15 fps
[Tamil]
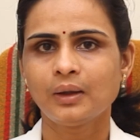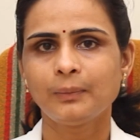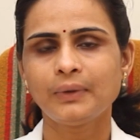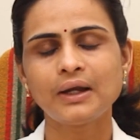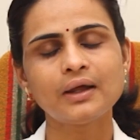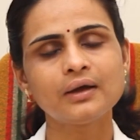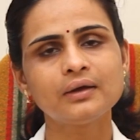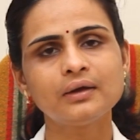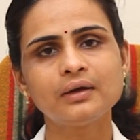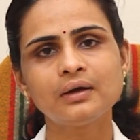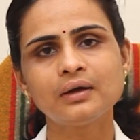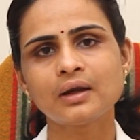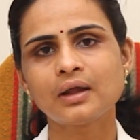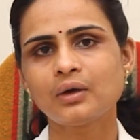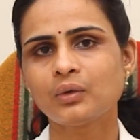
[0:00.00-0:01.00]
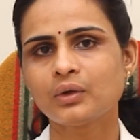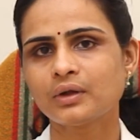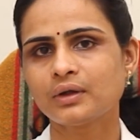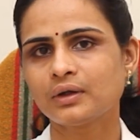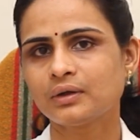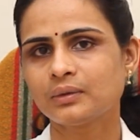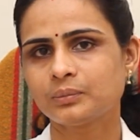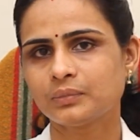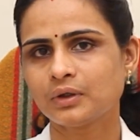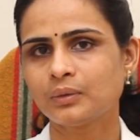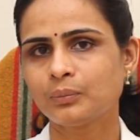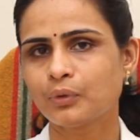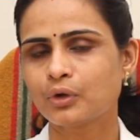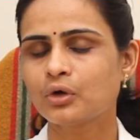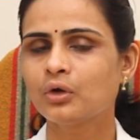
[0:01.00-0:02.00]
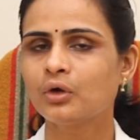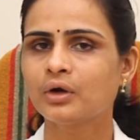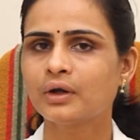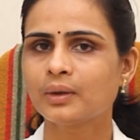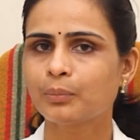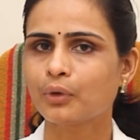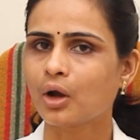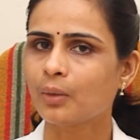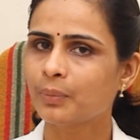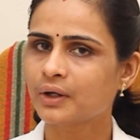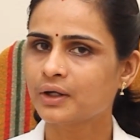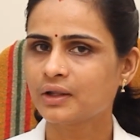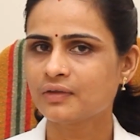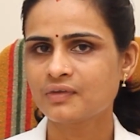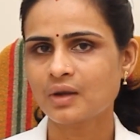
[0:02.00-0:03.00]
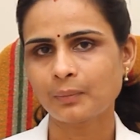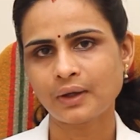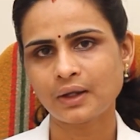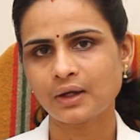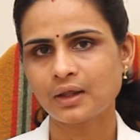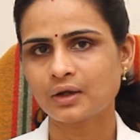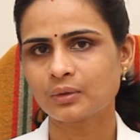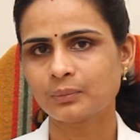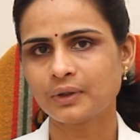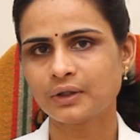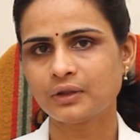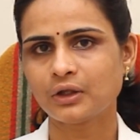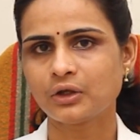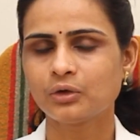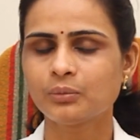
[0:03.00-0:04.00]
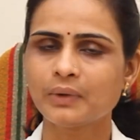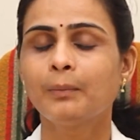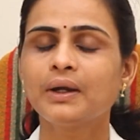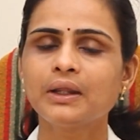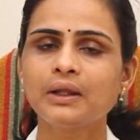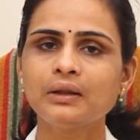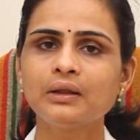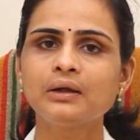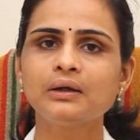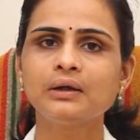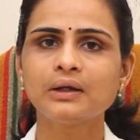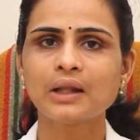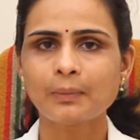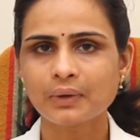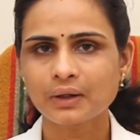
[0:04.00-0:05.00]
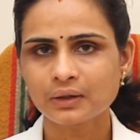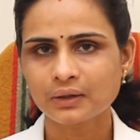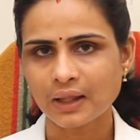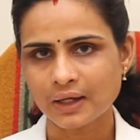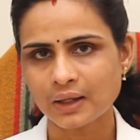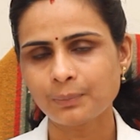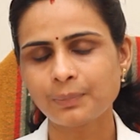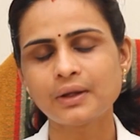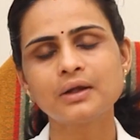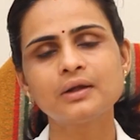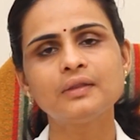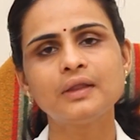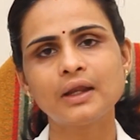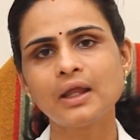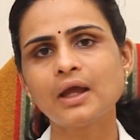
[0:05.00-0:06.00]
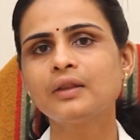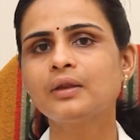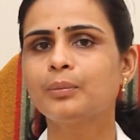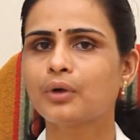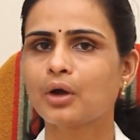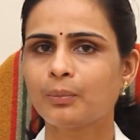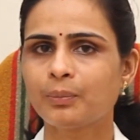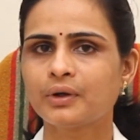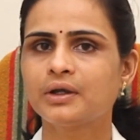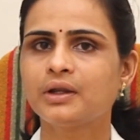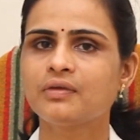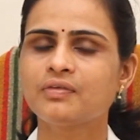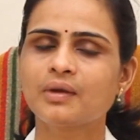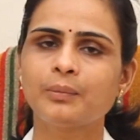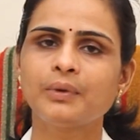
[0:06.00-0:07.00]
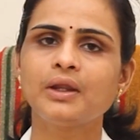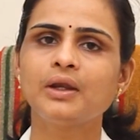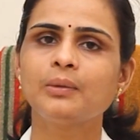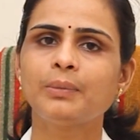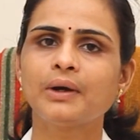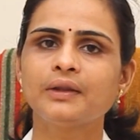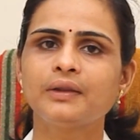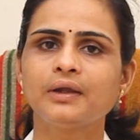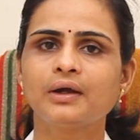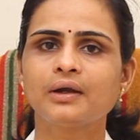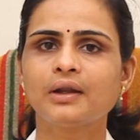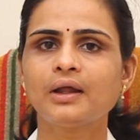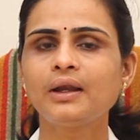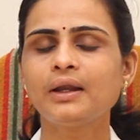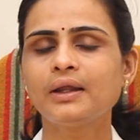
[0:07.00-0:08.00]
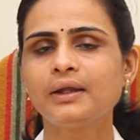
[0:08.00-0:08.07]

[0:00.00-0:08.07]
மிளகுங்கிற ஒரு பொருளோட ப்ராப்பர்ட்டிஸ் நம்ம எல்லாருக்குமே தெரியும் பட் இதுக்கு நமக்கு நிறைய பேருக்கு தெரியாத ப்ராப்பர்ட்டிஸ் எப்படின்னு பார்த்தீங்கன்னா